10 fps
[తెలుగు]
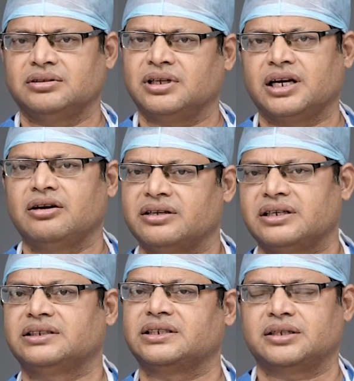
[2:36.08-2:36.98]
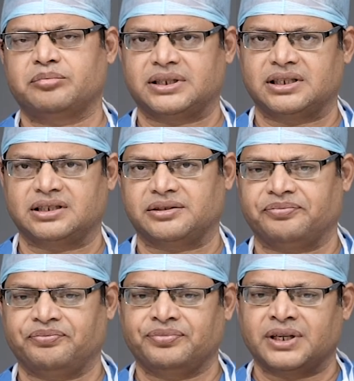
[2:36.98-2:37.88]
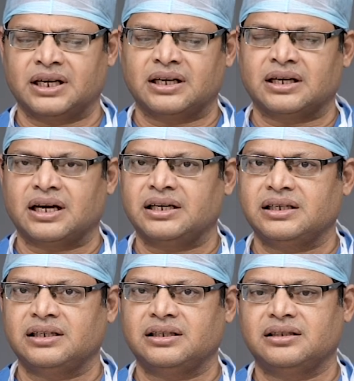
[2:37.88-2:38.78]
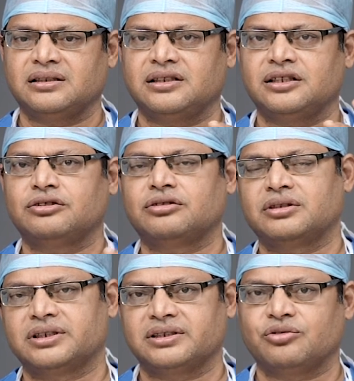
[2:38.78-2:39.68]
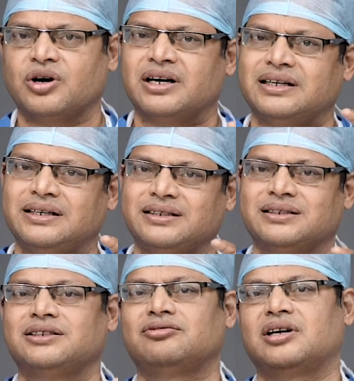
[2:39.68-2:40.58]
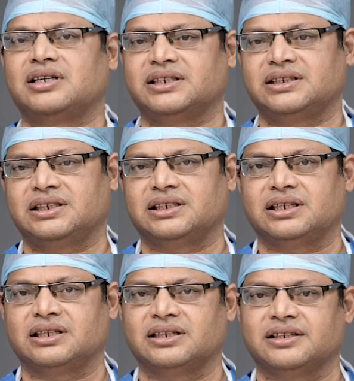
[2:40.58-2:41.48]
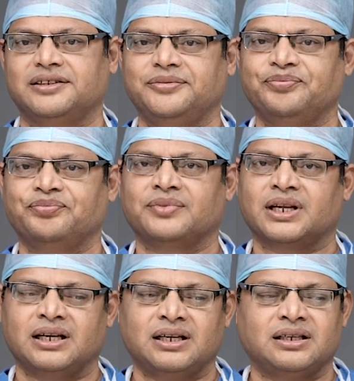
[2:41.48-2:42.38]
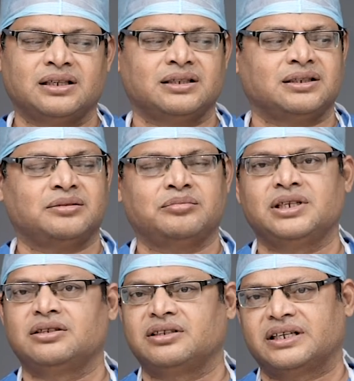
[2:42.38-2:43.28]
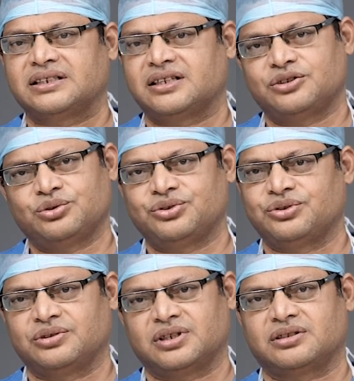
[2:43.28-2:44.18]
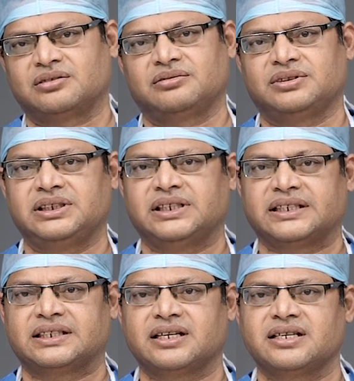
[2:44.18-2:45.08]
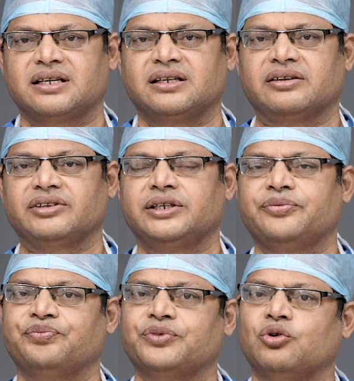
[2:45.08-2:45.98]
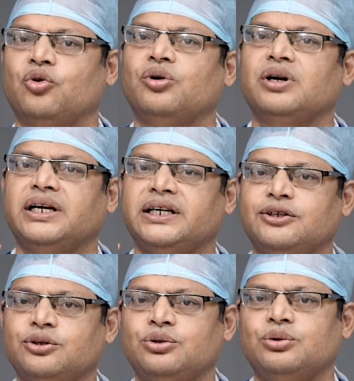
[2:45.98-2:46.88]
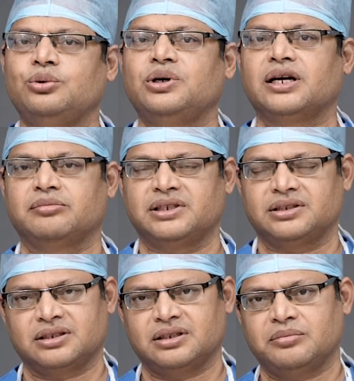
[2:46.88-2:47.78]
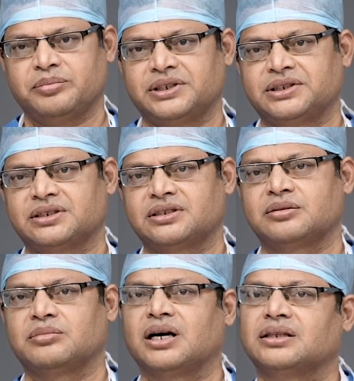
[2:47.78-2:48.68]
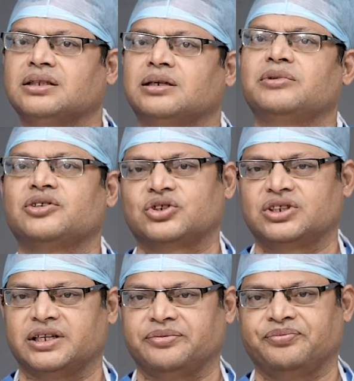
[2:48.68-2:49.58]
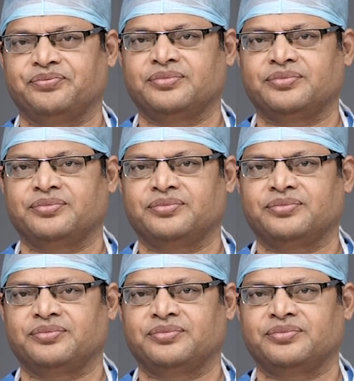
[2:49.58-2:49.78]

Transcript: ఇది రెగ్యులర్గా చేసే పద్ధతి కానీ దీంతో ఒక డిసడ్వాంటేజ్ ఏంటంటే మీరు ఎక్స్రే చూసుంటారు ఈ ఎక్స్రేస్ అనేవి ఓన్లీ టూ డైమెన్షనల్ పిక్చర్స్ మాత్రమే వస్తాయి